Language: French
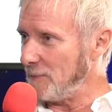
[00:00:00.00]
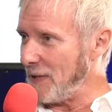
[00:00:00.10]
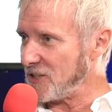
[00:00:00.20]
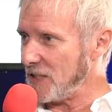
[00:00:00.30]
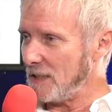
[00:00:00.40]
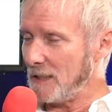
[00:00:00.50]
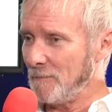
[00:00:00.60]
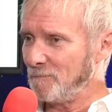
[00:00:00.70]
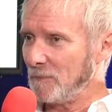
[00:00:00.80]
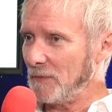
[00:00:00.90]
Marchal
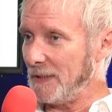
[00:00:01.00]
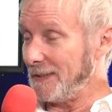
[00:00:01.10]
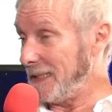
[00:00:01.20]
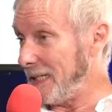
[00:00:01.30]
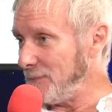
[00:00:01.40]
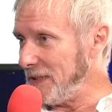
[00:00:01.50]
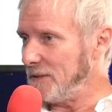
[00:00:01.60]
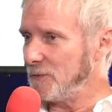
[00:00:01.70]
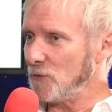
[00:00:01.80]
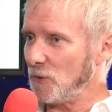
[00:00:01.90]
qui est un
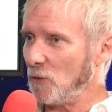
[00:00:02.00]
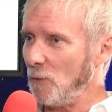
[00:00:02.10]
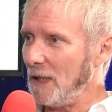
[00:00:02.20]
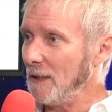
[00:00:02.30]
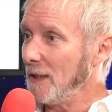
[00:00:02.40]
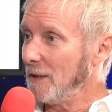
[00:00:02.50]
ami de surcroît.